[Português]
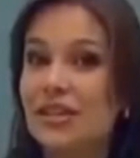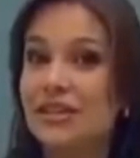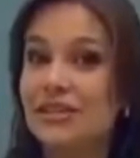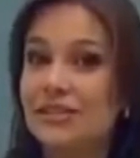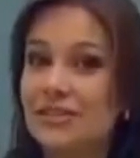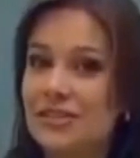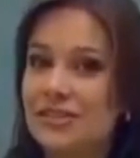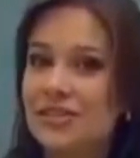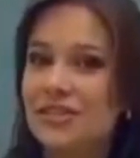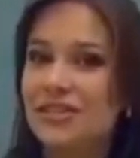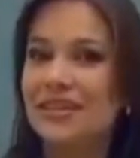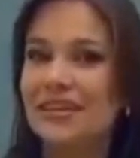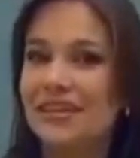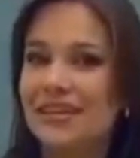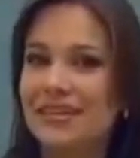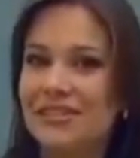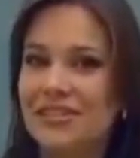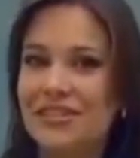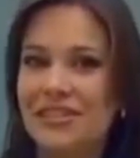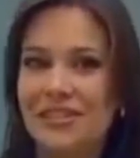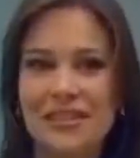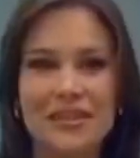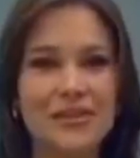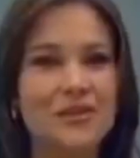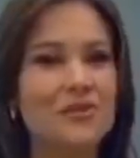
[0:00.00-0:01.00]
gente
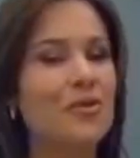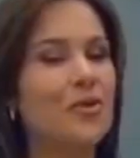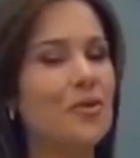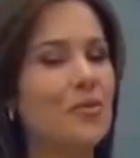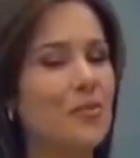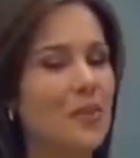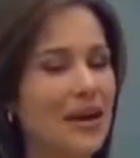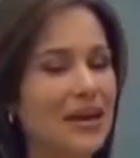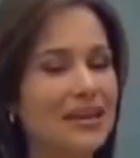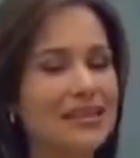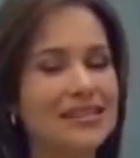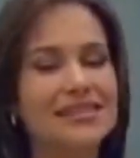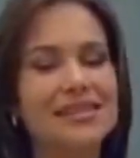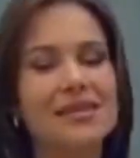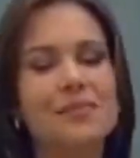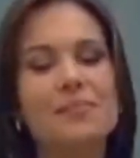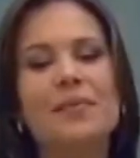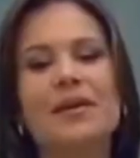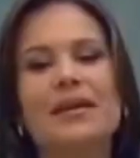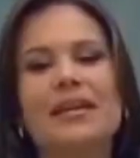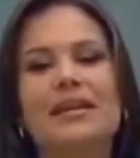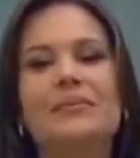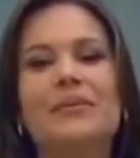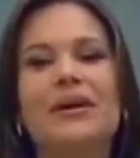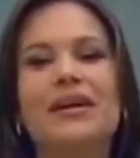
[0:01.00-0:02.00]
grande e começa
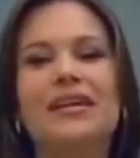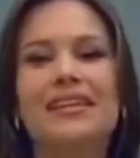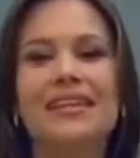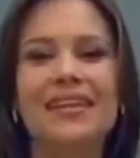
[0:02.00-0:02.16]
pela